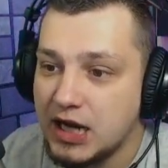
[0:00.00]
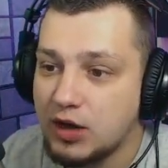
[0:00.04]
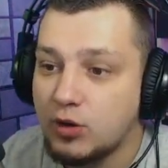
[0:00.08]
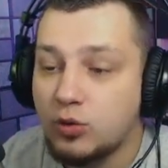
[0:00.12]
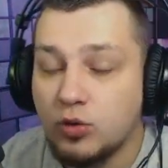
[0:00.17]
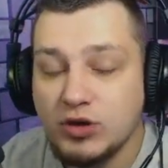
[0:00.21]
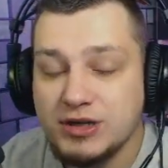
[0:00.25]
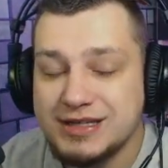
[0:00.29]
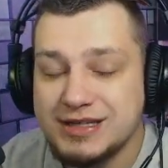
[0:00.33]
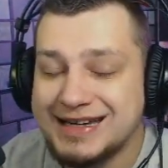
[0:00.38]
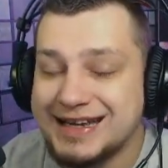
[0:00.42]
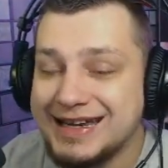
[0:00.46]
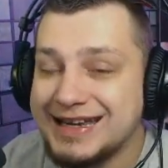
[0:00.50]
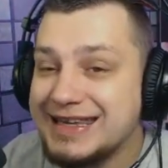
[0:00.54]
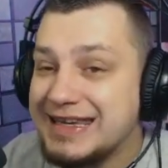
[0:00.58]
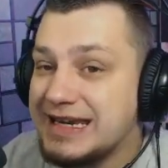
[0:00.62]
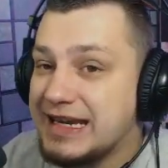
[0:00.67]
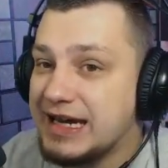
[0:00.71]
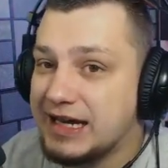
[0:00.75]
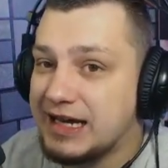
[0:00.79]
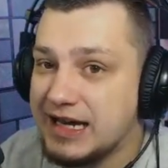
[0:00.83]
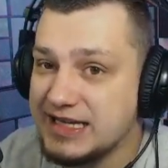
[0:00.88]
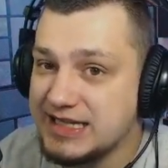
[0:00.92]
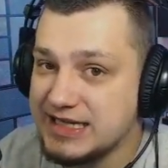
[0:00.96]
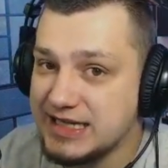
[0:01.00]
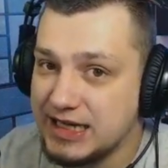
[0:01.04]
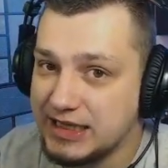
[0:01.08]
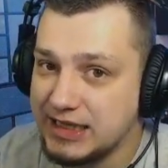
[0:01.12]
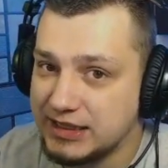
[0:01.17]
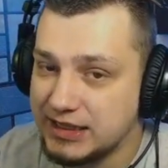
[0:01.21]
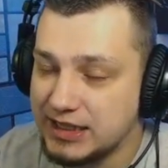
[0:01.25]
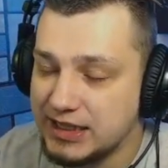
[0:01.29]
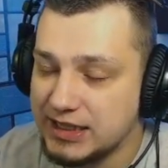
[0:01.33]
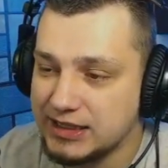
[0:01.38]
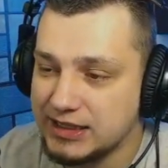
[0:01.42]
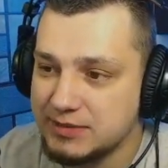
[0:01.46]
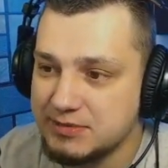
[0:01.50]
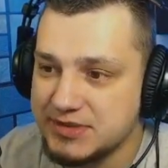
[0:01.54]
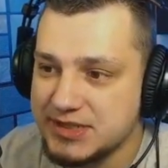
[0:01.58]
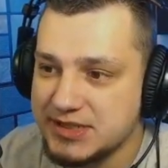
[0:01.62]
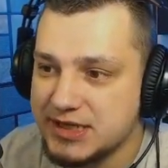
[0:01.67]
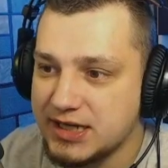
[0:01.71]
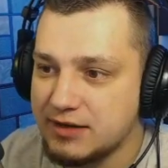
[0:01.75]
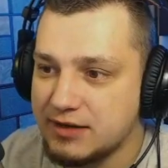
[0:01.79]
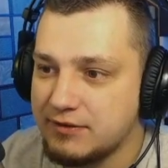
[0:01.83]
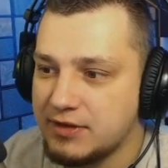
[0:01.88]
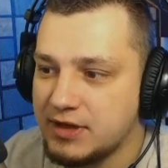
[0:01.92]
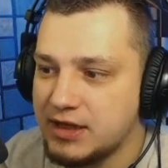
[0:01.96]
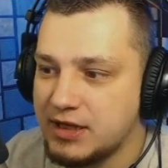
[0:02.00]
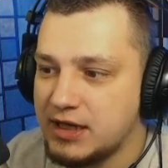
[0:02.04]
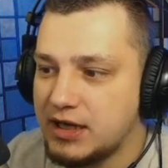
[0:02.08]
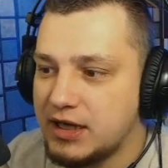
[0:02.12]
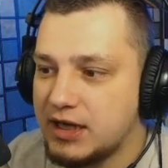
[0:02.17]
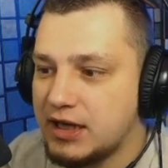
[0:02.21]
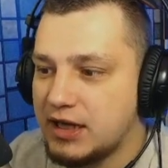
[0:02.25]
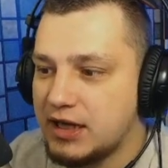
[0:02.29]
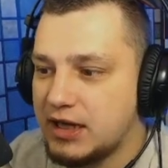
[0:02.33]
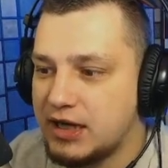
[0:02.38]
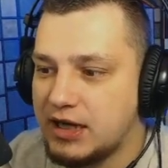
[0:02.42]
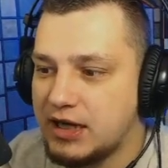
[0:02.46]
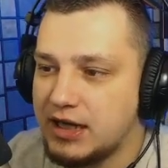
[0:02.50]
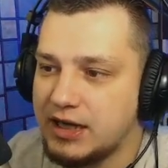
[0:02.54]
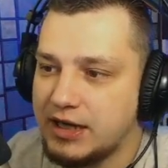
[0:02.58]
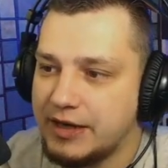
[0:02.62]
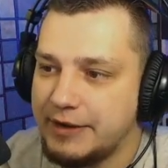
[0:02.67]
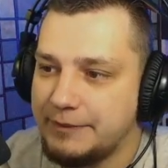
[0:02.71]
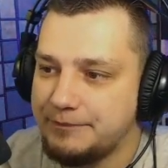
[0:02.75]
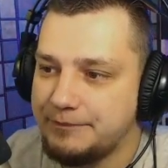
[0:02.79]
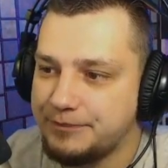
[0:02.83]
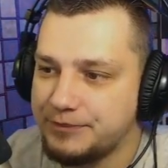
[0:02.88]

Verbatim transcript: Котика не хотят на этом сервере, а